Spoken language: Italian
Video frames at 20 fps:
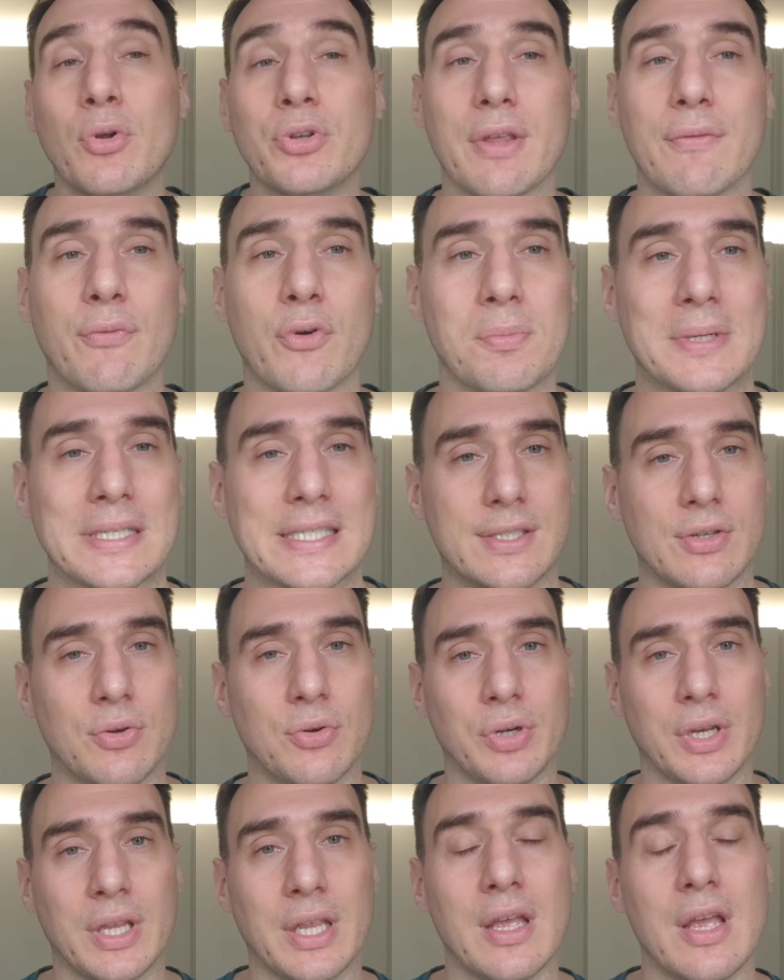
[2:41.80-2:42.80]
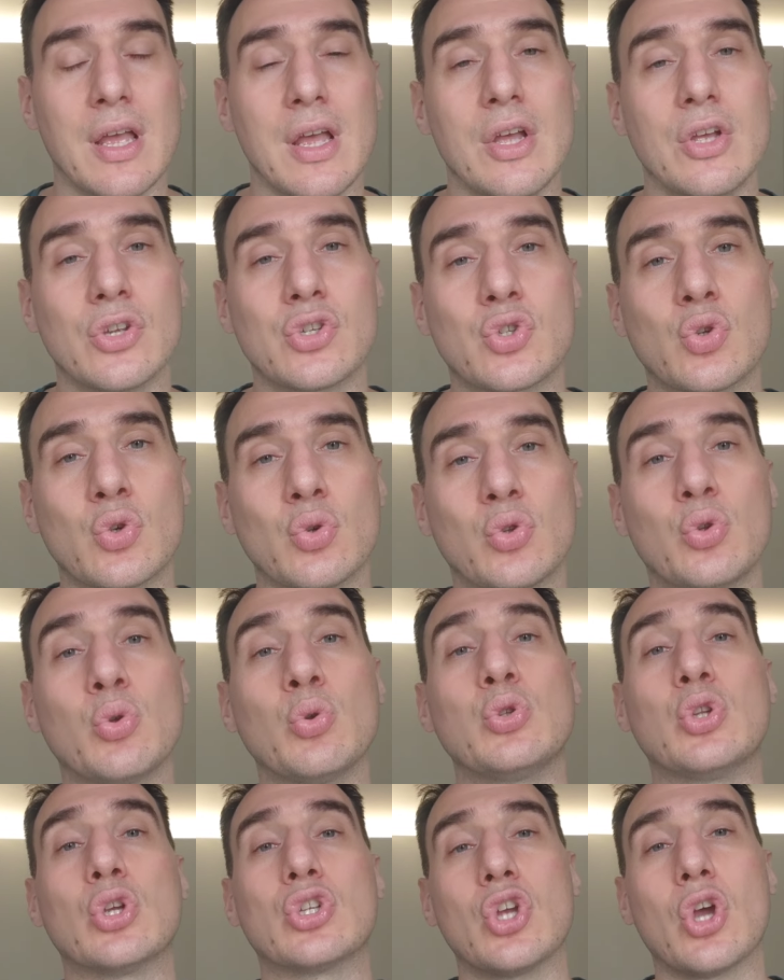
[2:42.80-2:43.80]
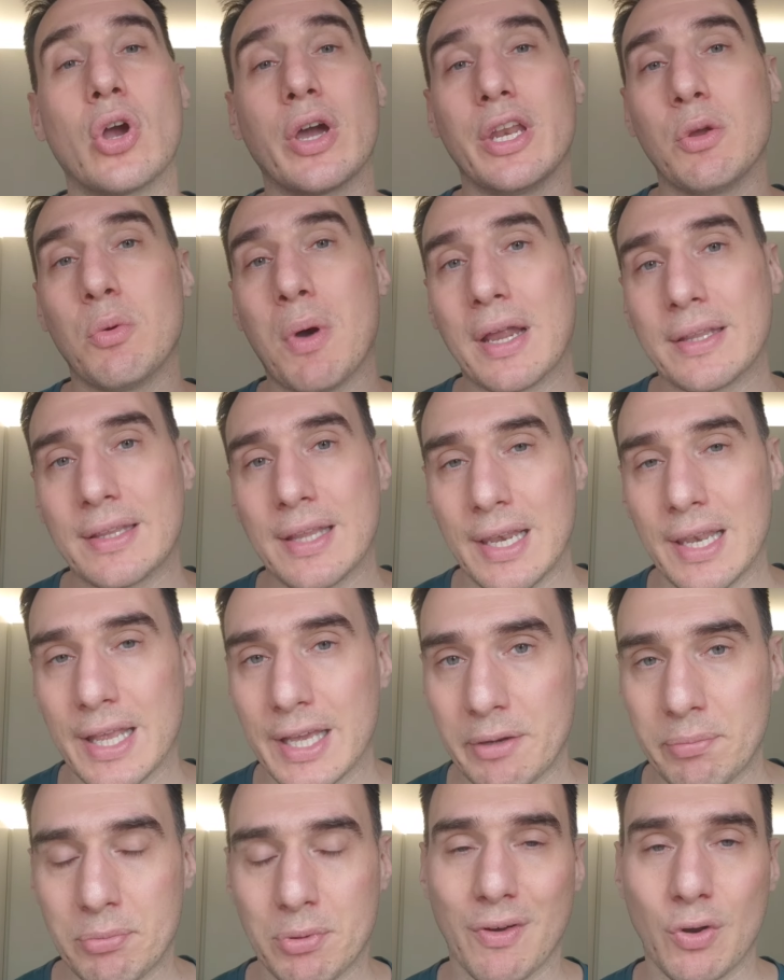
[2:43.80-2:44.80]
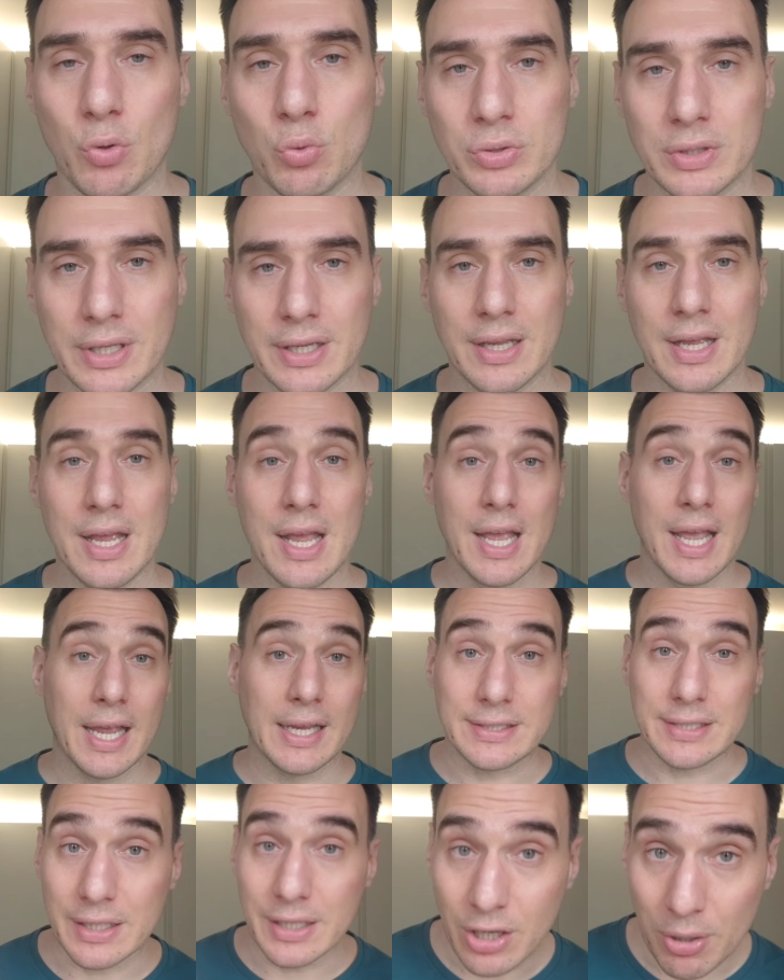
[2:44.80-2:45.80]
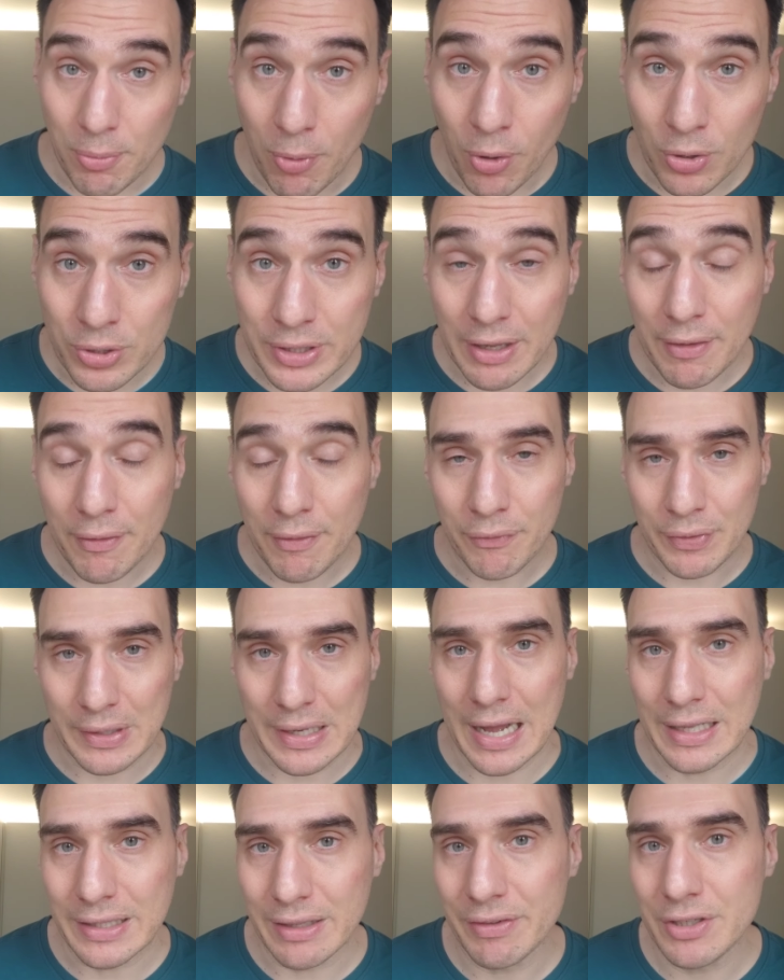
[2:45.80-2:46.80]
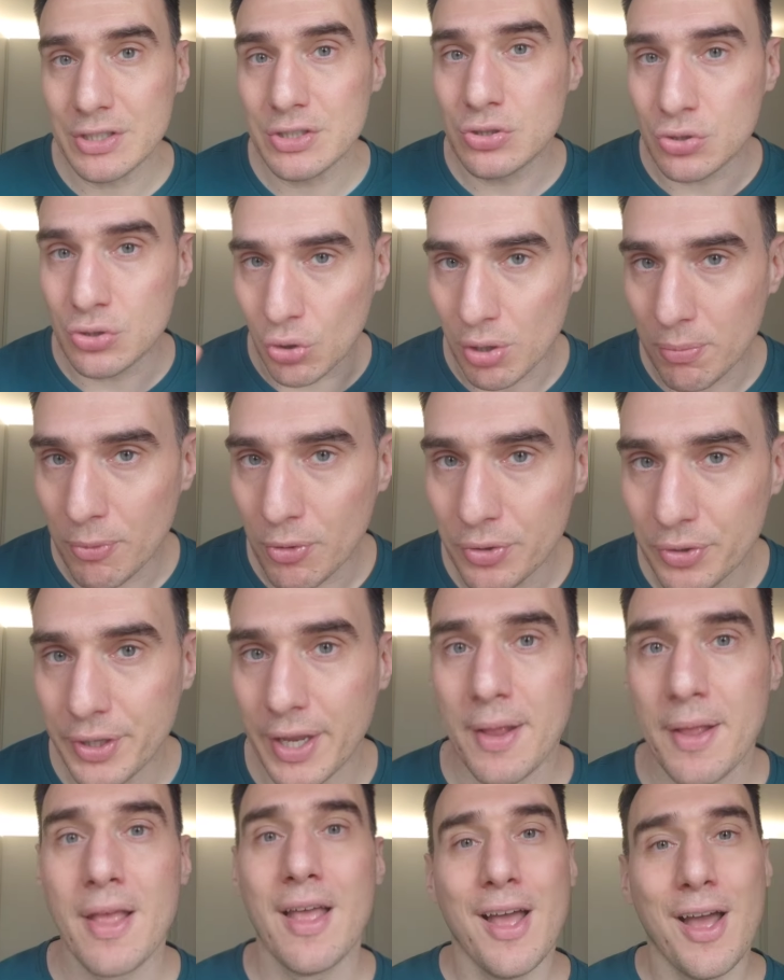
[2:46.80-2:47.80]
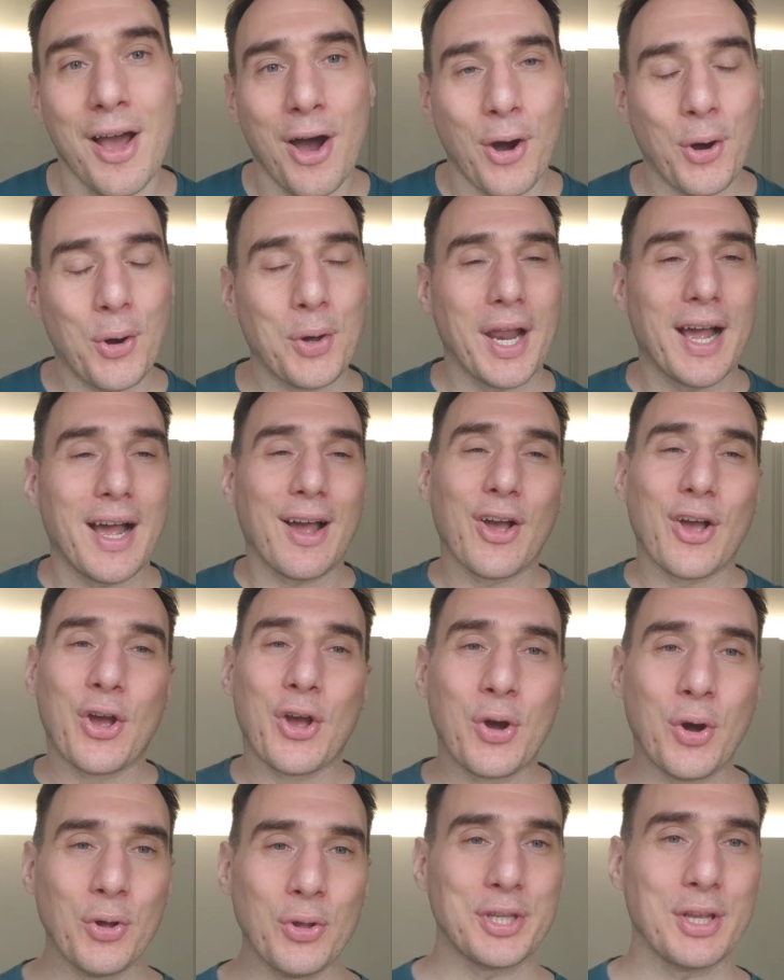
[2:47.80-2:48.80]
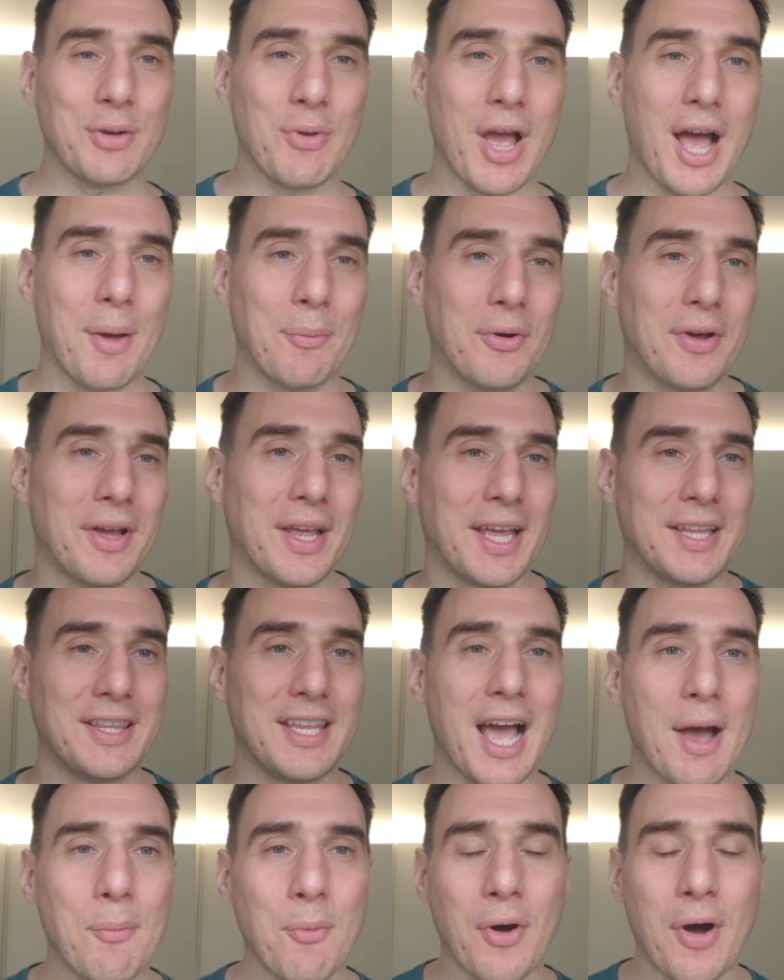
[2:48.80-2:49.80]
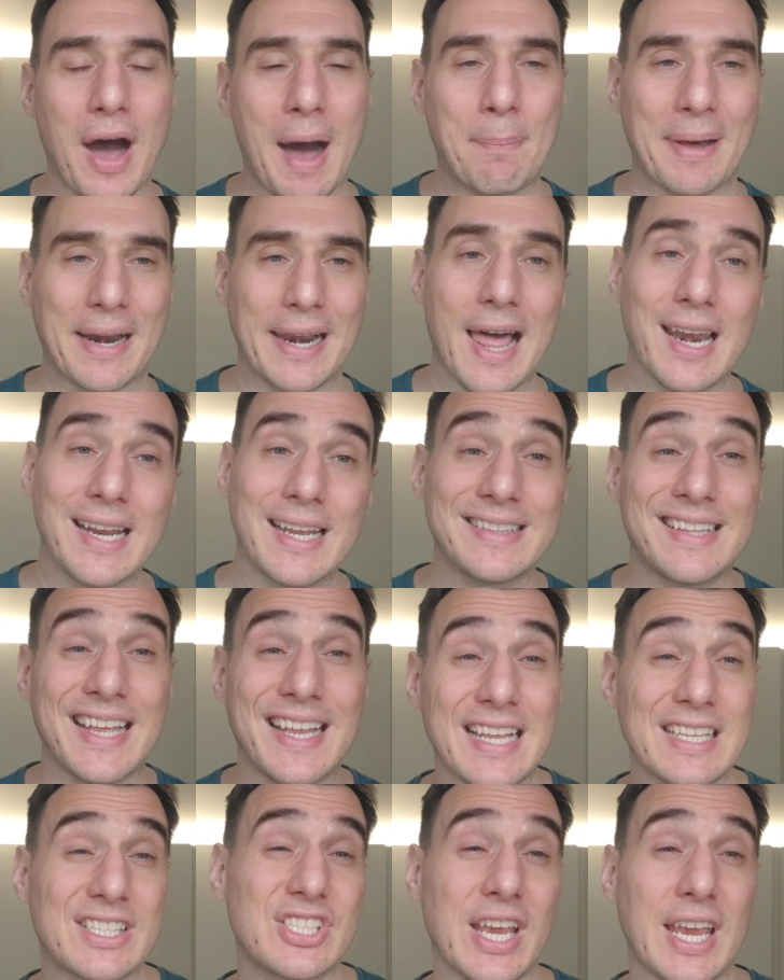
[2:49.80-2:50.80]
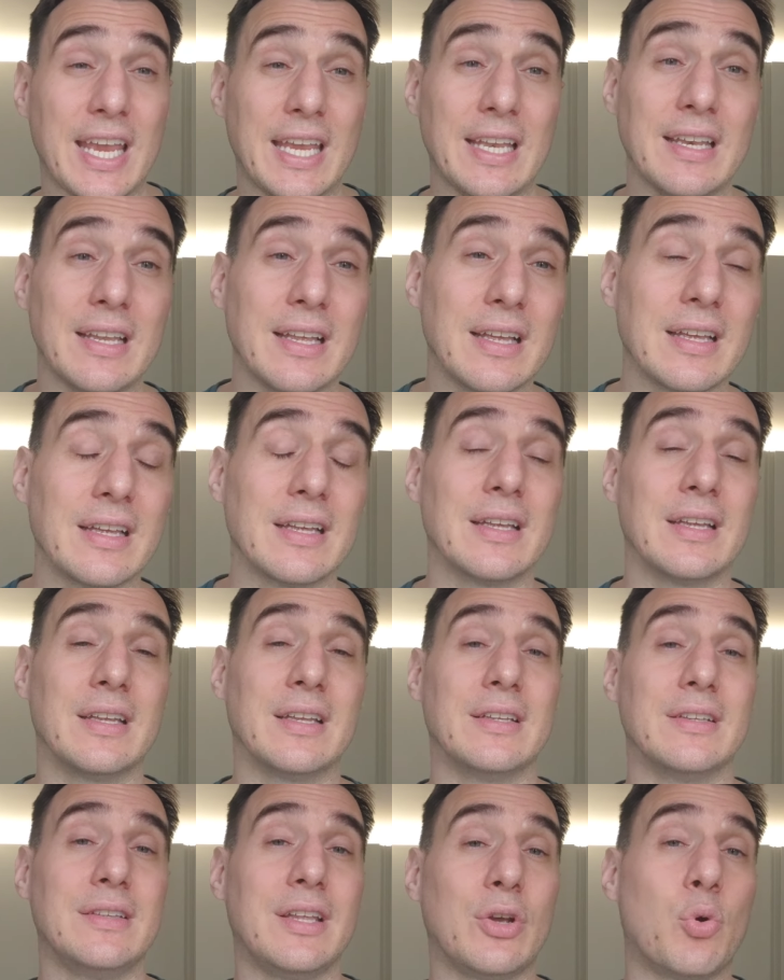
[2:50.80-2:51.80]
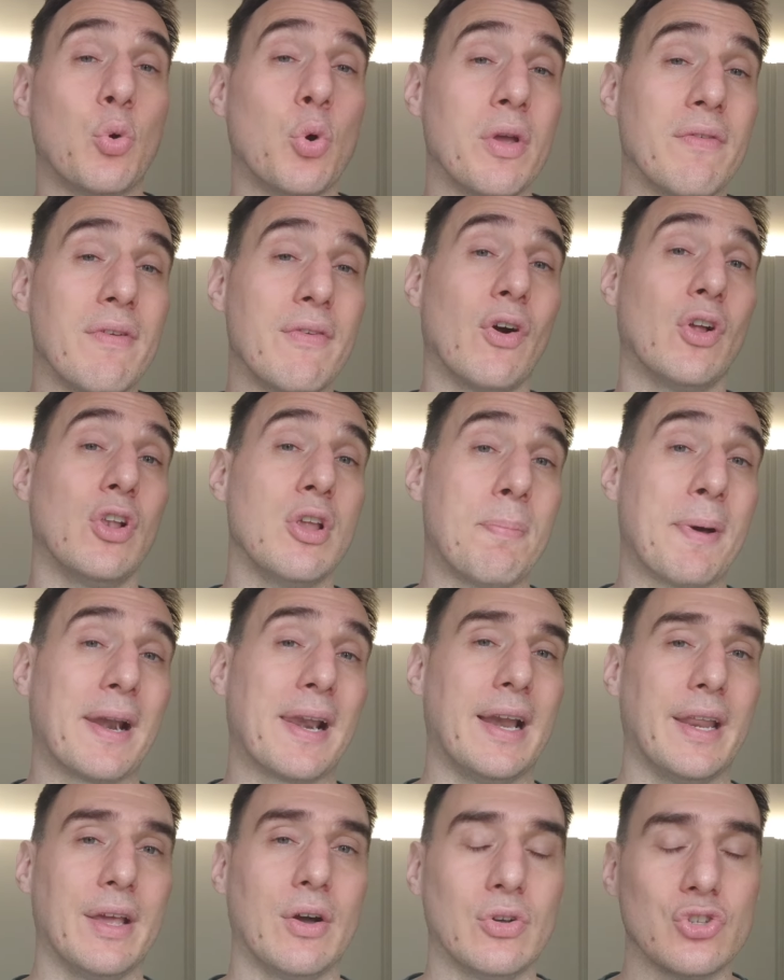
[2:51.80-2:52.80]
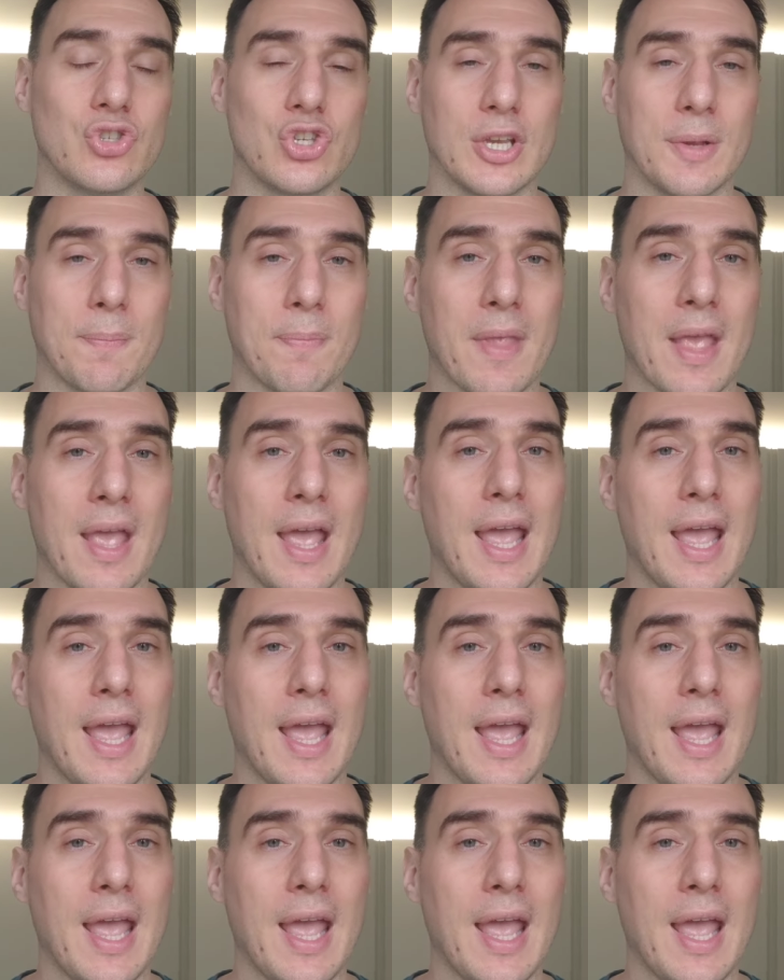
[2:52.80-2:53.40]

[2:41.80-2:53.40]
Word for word: molte informazioni su tutto ciò che riguarda le criptovalute. E se dico molte, fidatevi, sono molte. Ora, Continuiamo e andiamo a parlare della chain eh, di cui vi voglio parlare oggi.